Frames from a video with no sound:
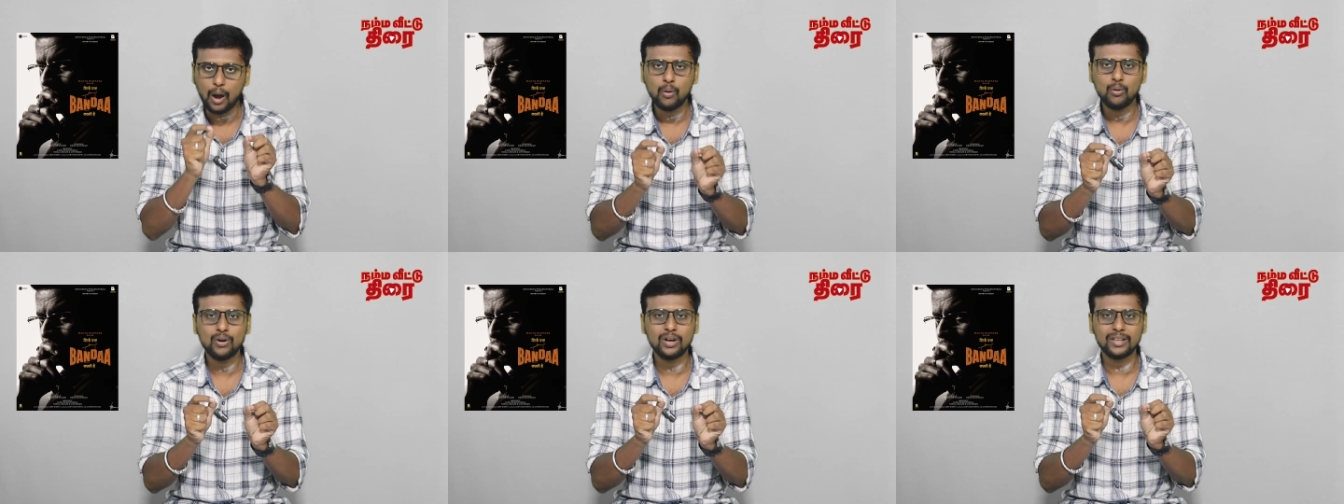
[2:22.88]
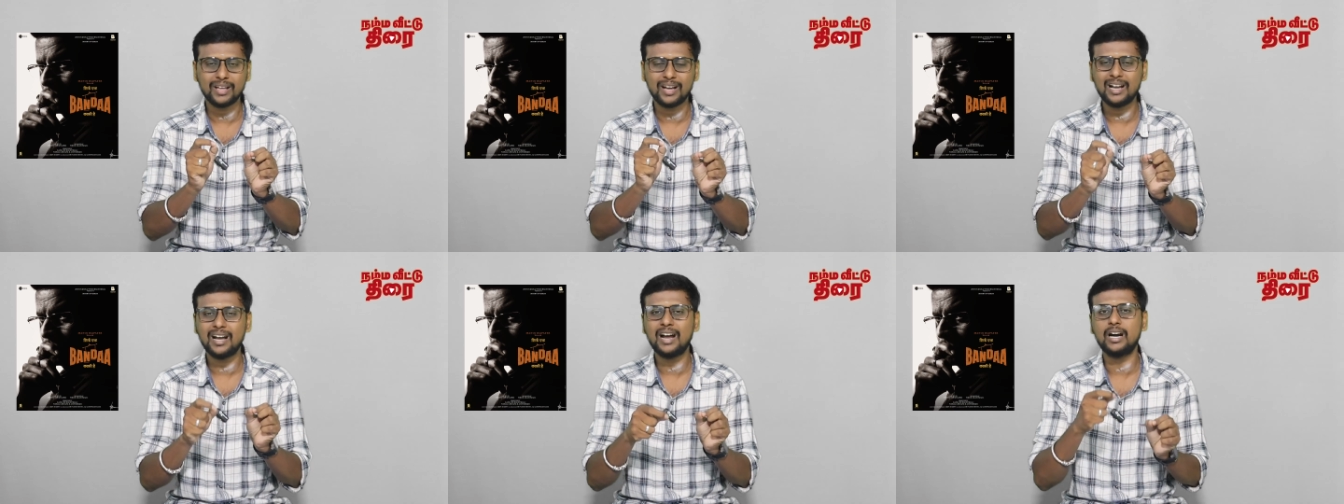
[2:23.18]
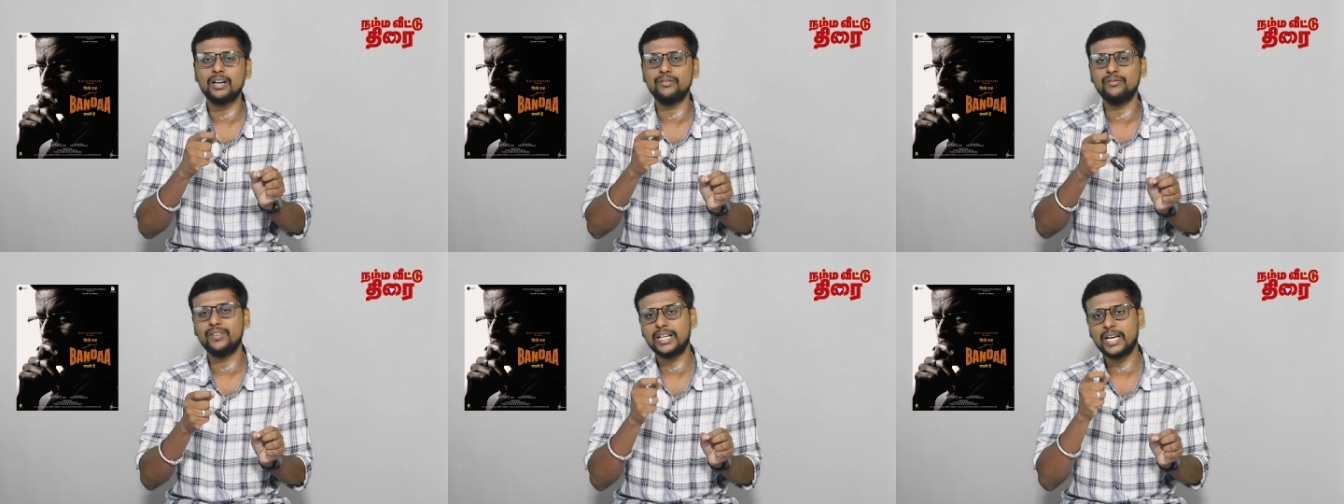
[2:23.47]
அவங்க தான்
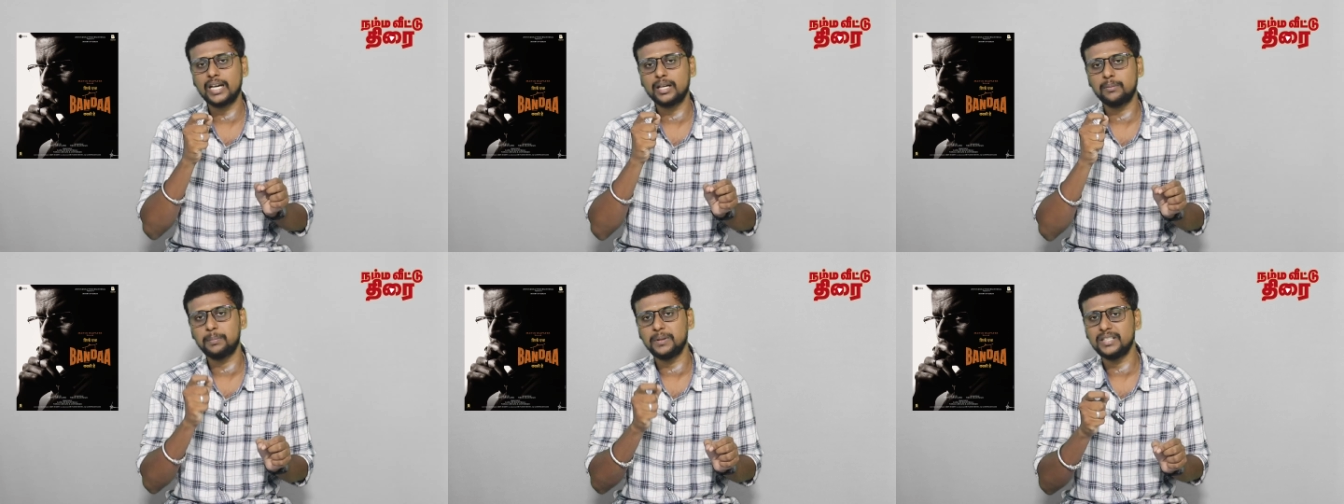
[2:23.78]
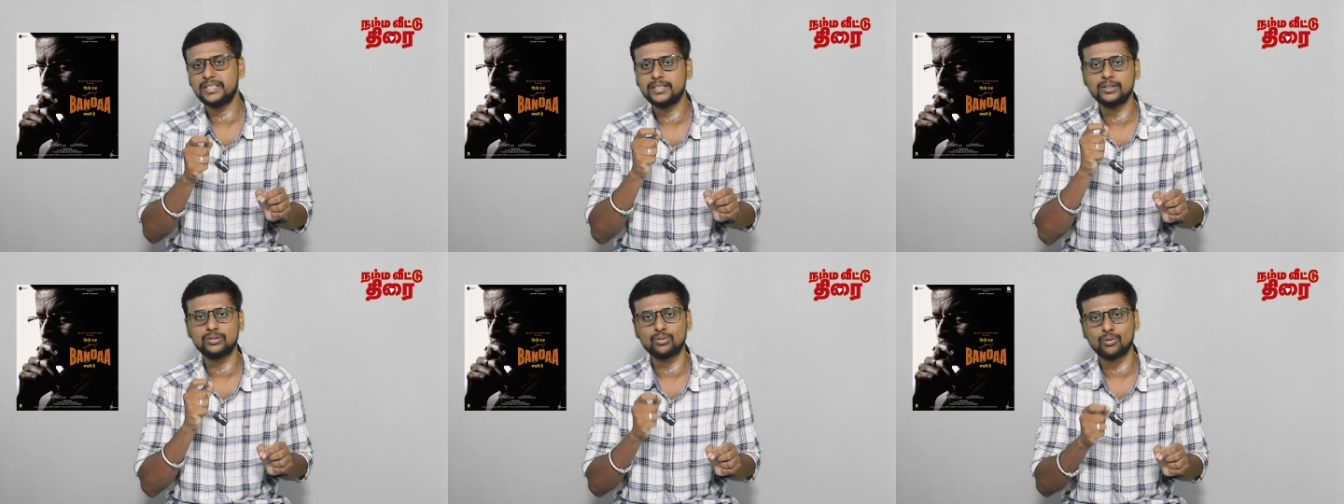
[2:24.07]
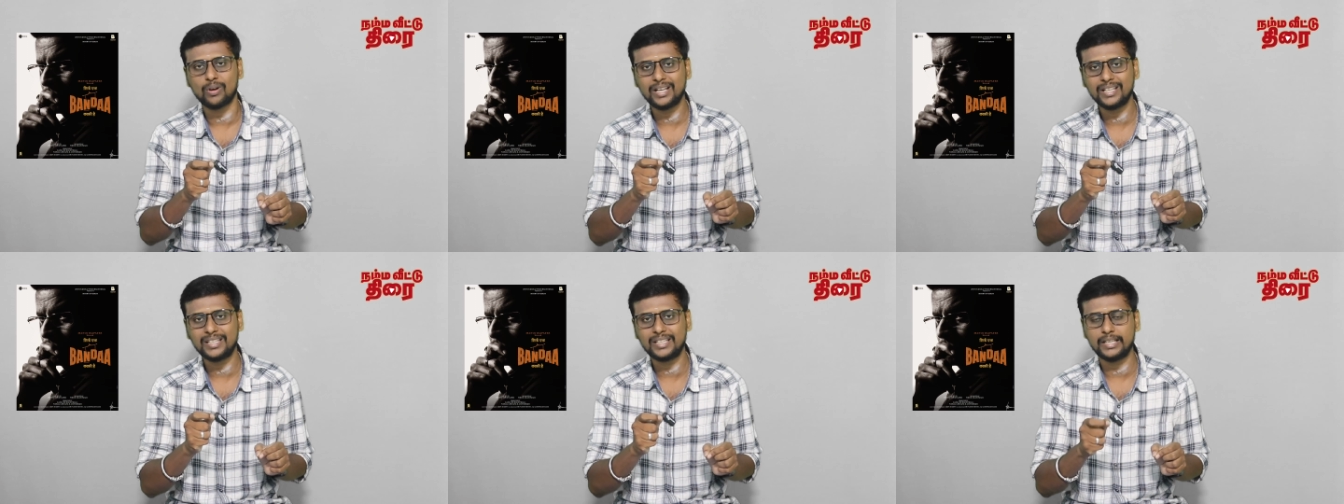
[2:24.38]
அட்வொகேட் பிசி
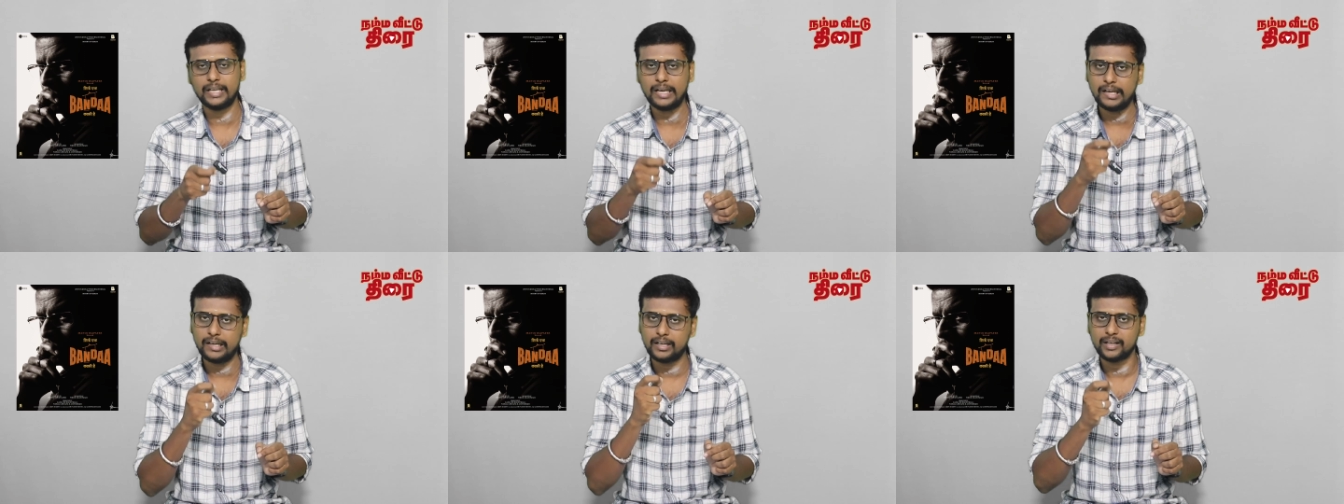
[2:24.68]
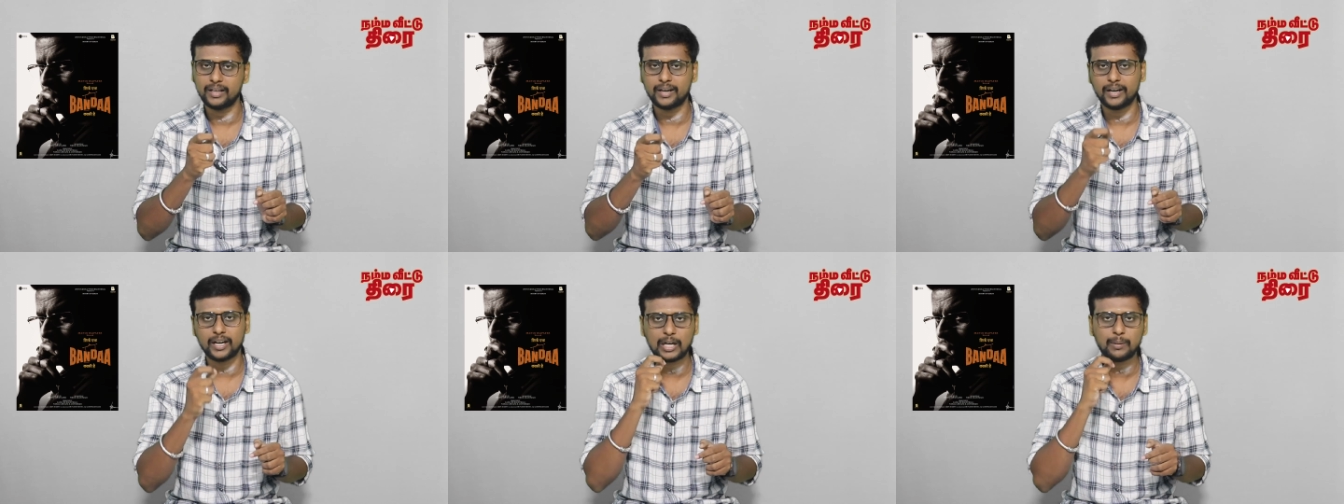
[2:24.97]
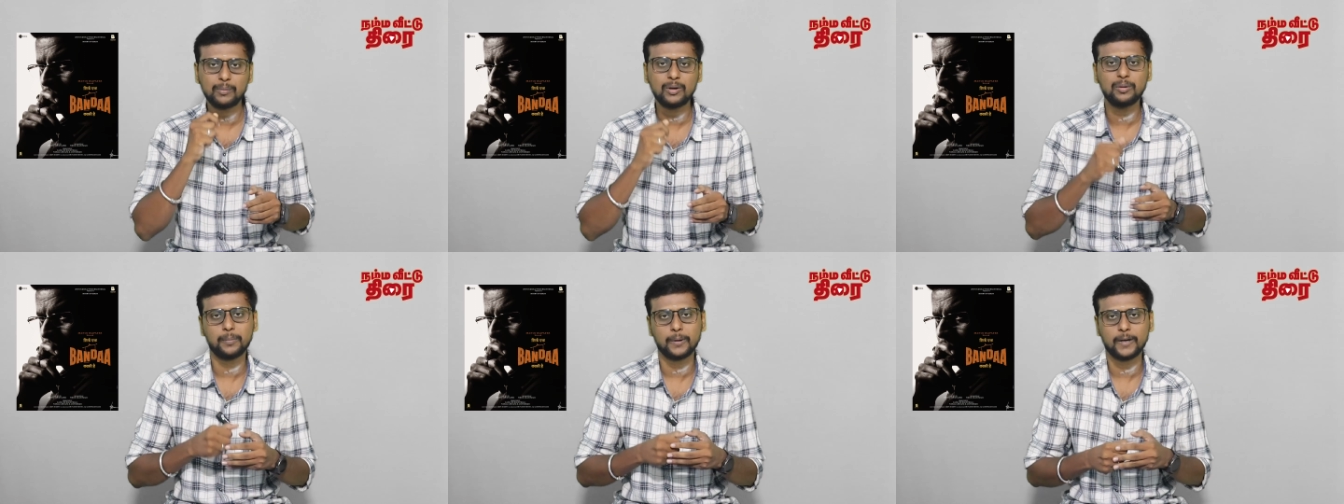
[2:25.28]
சொலாங்கிய
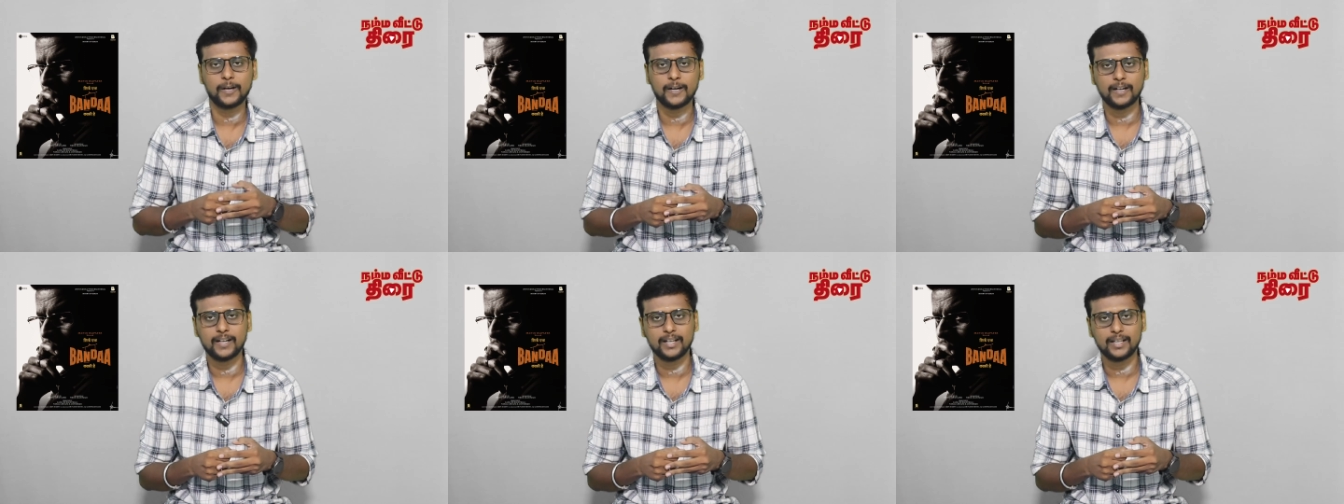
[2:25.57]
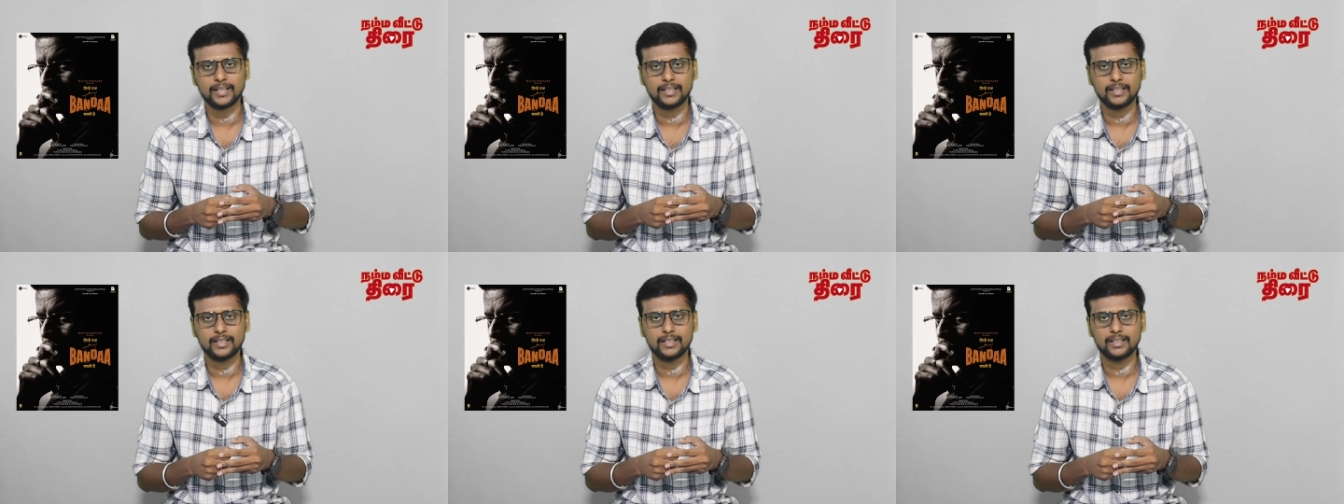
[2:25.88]
ரெக்கமெண்ட் பண்றாங்க